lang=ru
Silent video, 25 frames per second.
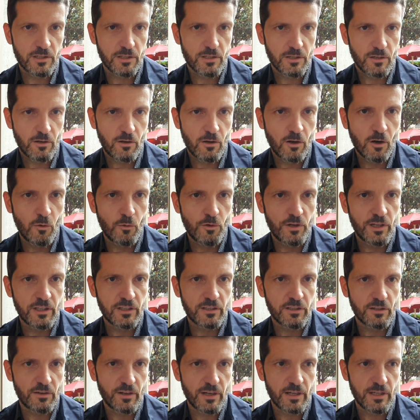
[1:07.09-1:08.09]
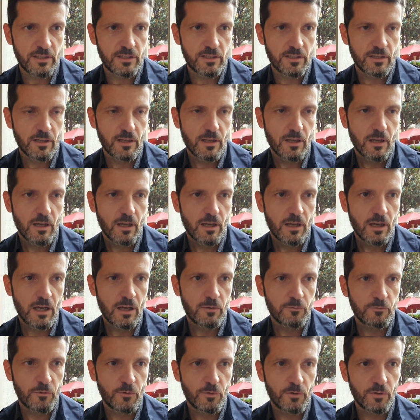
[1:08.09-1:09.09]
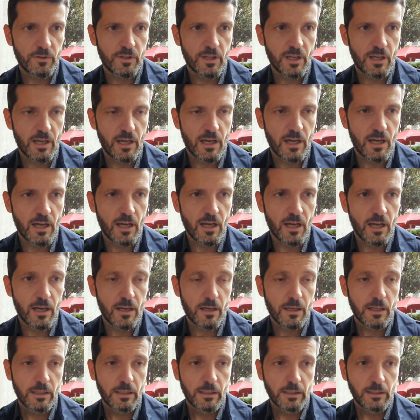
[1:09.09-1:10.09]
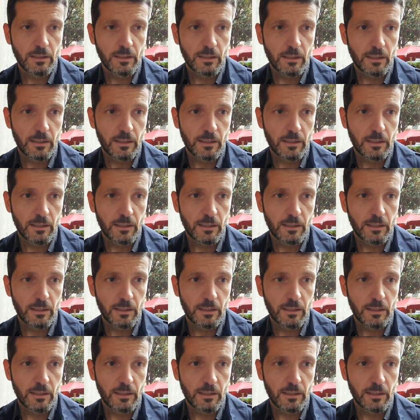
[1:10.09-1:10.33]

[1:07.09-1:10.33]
Его всегда интересовали свои собственные интересы,